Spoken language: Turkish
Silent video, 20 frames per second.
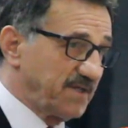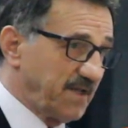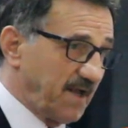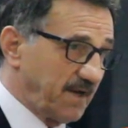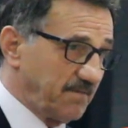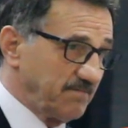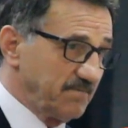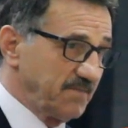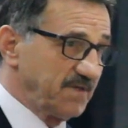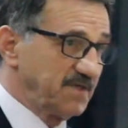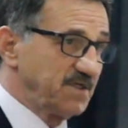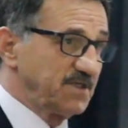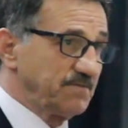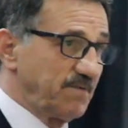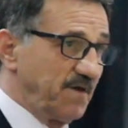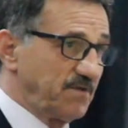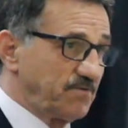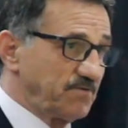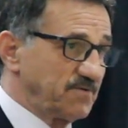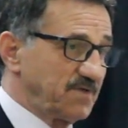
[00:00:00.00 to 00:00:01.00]
giderim
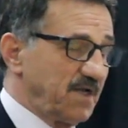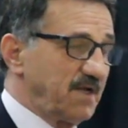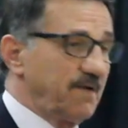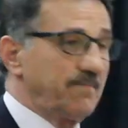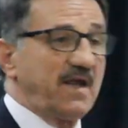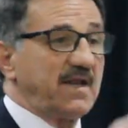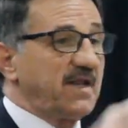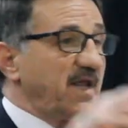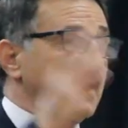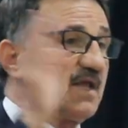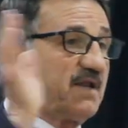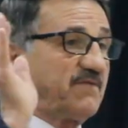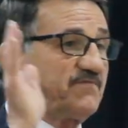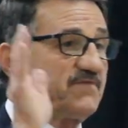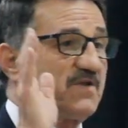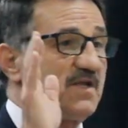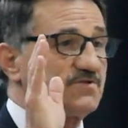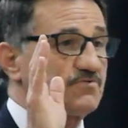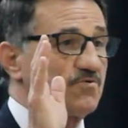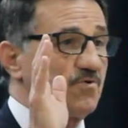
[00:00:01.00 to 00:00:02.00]
hizmet üzerine. Bende geri
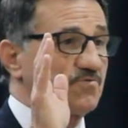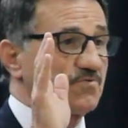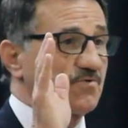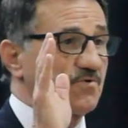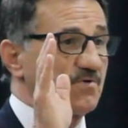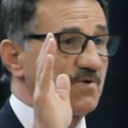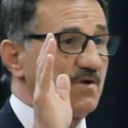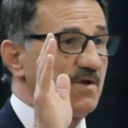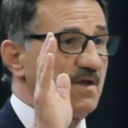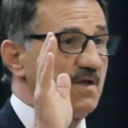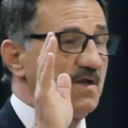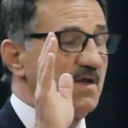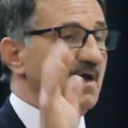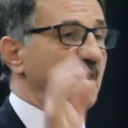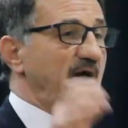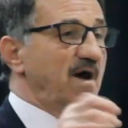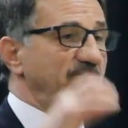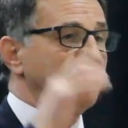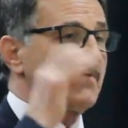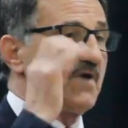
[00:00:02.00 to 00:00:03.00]
vites yoktur.
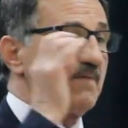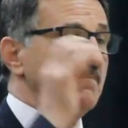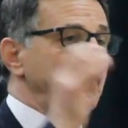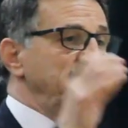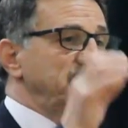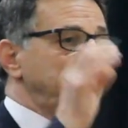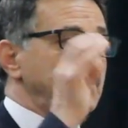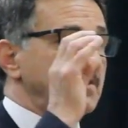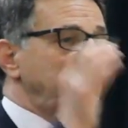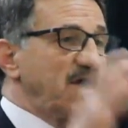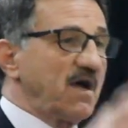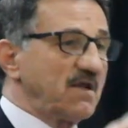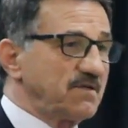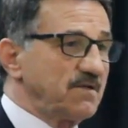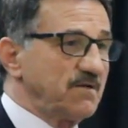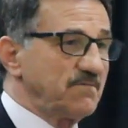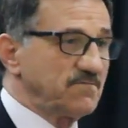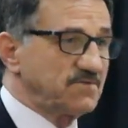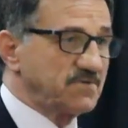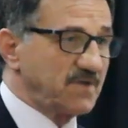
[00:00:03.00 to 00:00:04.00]
Kafaya bir işi
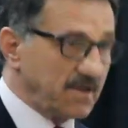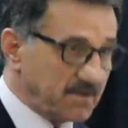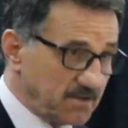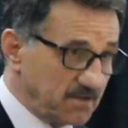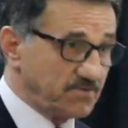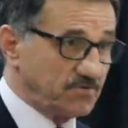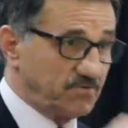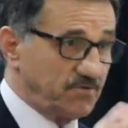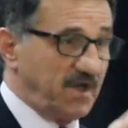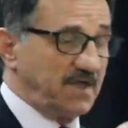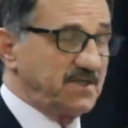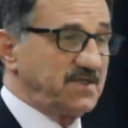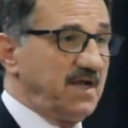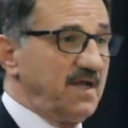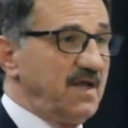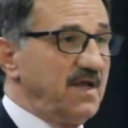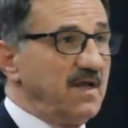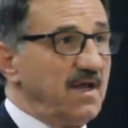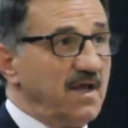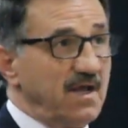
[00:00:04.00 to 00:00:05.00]
taktığım
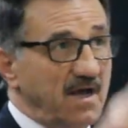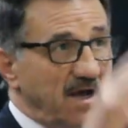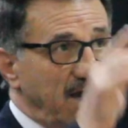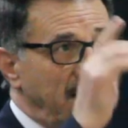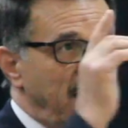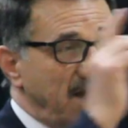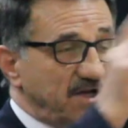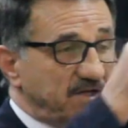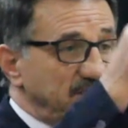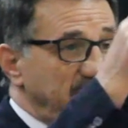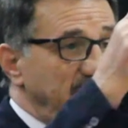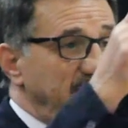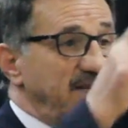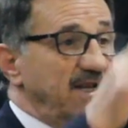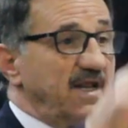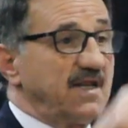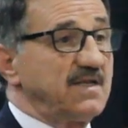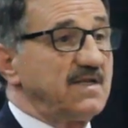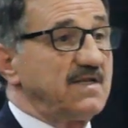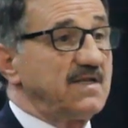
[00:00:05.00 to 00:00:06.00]
sürece karşıda
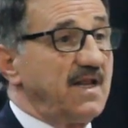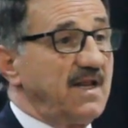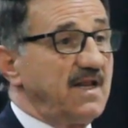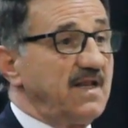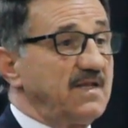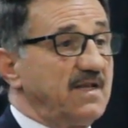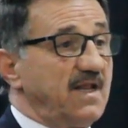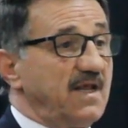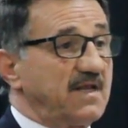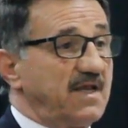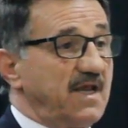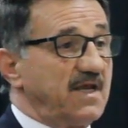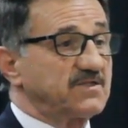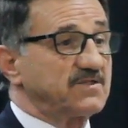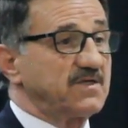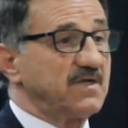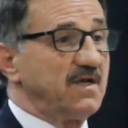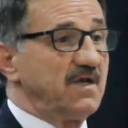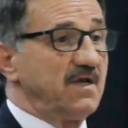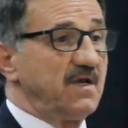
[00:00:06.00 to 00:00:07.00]
iğnenin deliğinden
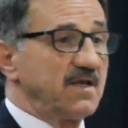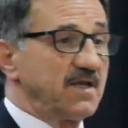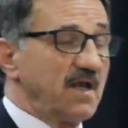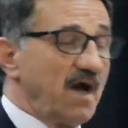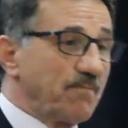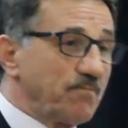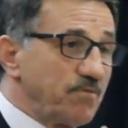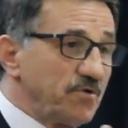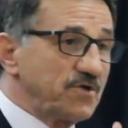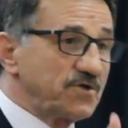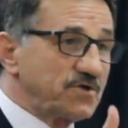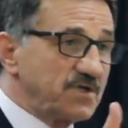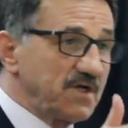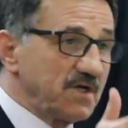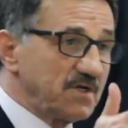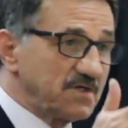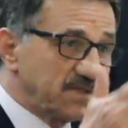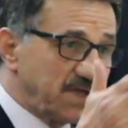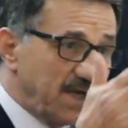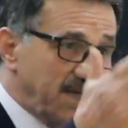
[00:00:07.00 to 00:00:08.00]
geç. Ya bu
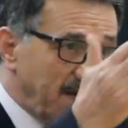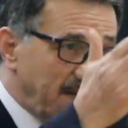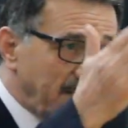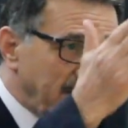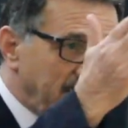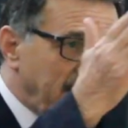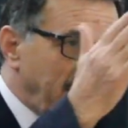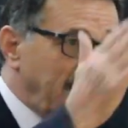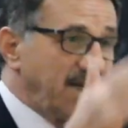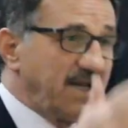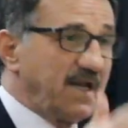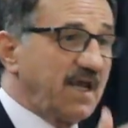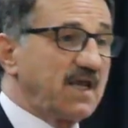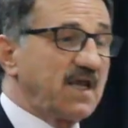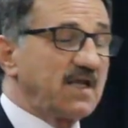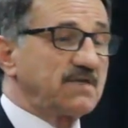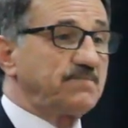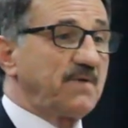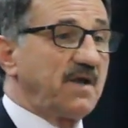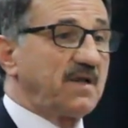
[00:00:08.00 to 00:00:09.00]
işi işte iğnenin deliğinden
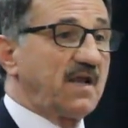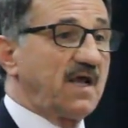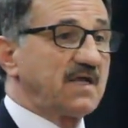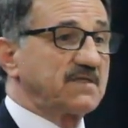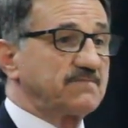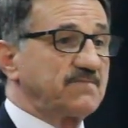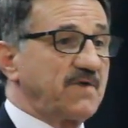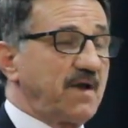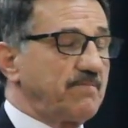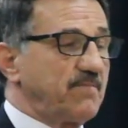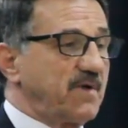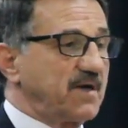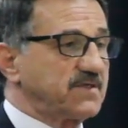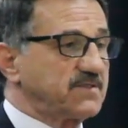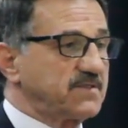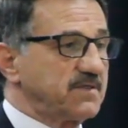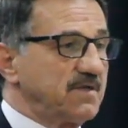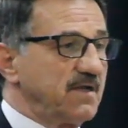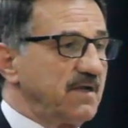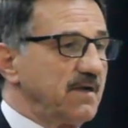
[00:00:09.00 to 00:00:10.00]
geçmen lazım yapmak
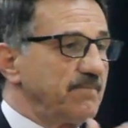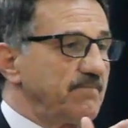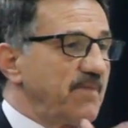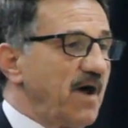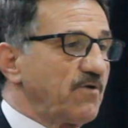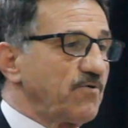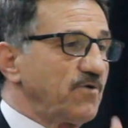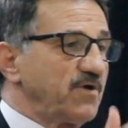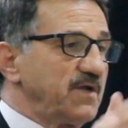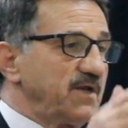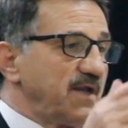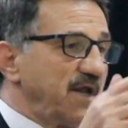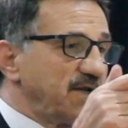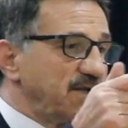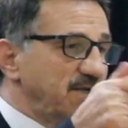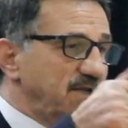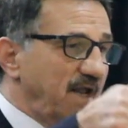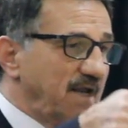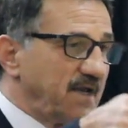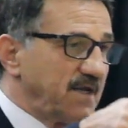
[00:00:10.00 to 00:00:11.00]
için. Ben o
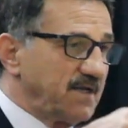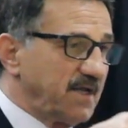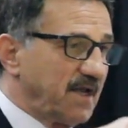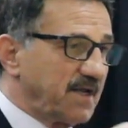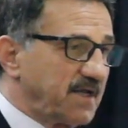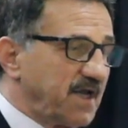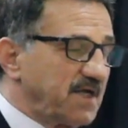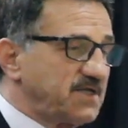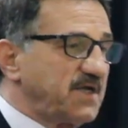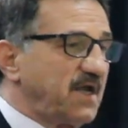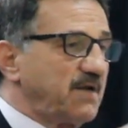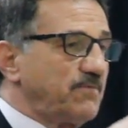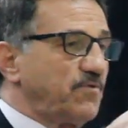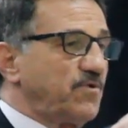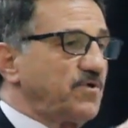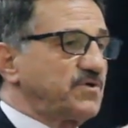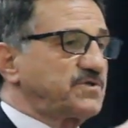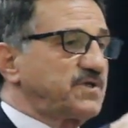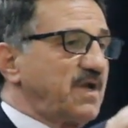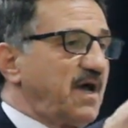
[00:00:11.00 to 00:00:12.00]
iğnenin deliğinden geçerim,
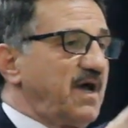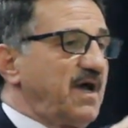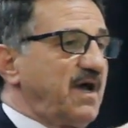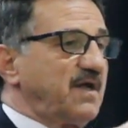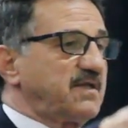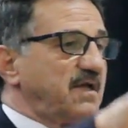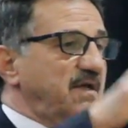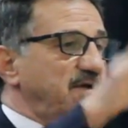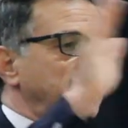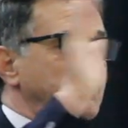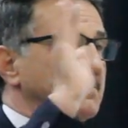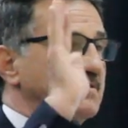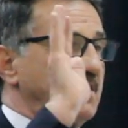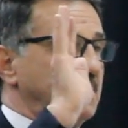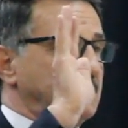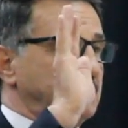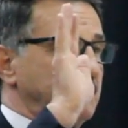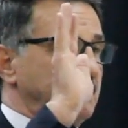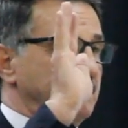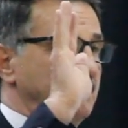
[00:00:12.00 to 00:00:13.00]
o işte hayata
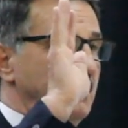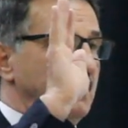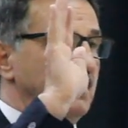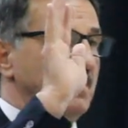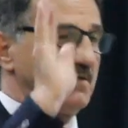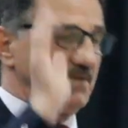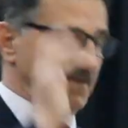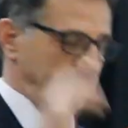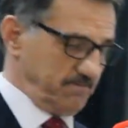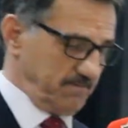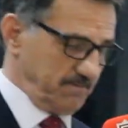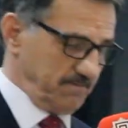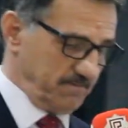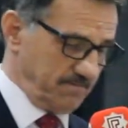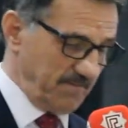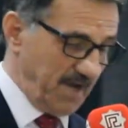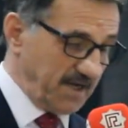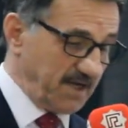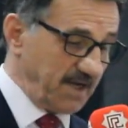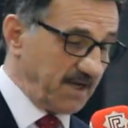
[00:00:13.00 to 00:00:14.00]
geçiririm.
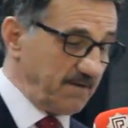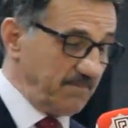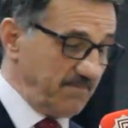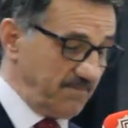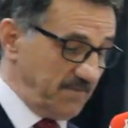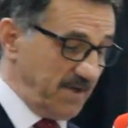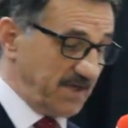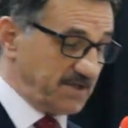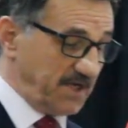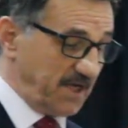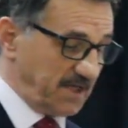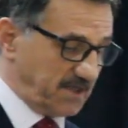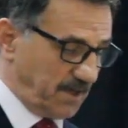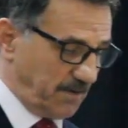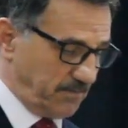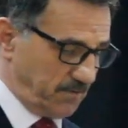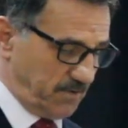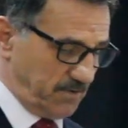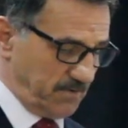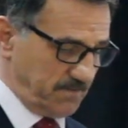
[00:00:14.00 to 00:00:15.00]
Bendeki meziyet
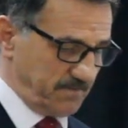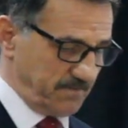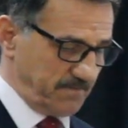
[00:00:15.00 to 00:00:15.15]
de bu.